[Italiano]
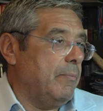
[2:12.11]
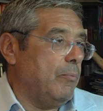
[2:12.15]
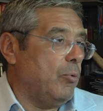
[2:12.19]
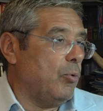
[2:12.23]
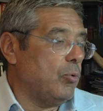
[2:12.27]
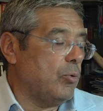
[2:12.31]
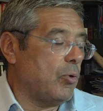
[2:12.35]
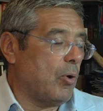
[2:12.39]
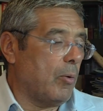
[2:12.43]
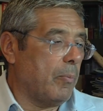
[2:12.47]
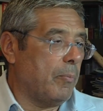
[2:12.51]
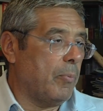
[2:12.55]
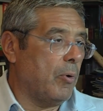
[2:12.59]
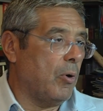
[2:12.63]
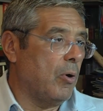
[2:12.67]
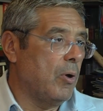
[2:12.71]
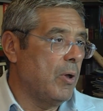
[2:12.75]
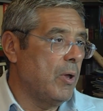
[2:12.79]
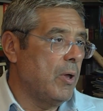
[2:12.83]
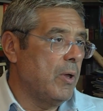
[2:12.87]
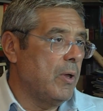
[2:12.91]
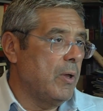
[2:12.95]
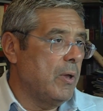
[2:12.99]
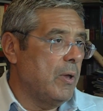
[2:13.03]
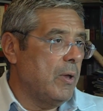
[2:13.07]
purtroppo
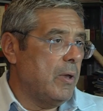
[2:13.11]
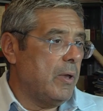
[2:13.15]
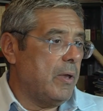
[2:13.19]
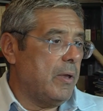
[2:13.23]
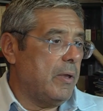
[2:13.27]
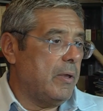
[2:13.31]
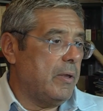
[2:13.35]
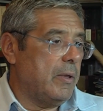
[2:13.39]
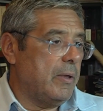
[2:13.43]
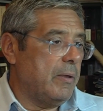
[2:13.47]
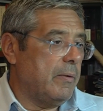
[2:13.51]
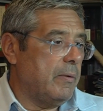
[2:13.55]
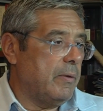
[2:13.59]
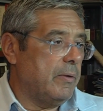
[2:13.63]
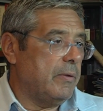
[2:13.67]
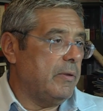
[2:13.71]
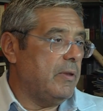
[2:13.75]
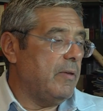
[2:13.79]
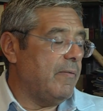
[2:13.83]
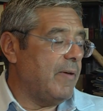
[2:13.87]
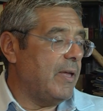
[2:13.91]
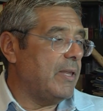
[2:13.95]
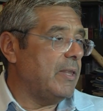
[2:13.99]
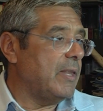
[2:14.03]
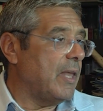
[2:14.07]
eh,
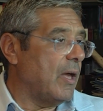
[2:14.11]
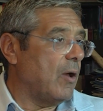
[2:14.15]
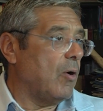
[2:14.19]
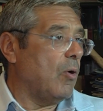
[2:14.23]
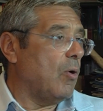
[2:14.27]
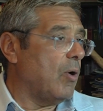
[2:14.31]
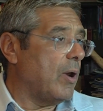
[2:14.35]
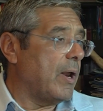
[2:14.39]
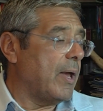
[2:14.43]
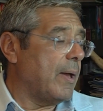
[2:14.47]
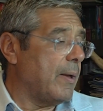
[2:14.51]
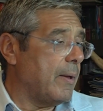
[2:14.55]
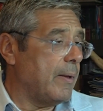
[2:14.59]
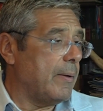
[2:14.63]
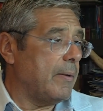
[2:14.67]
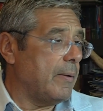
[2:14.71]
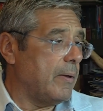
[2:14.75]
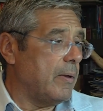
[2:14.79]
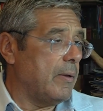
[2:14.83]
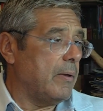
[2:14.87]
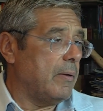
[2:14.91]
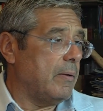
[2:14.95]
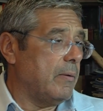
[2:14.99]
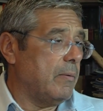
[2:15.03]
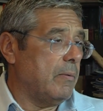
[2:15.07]
diventa ancora
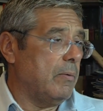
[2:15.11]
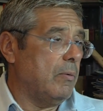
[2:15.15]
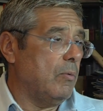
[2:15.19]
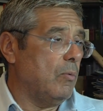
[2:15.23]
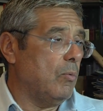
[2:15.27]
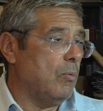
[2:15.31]
eh,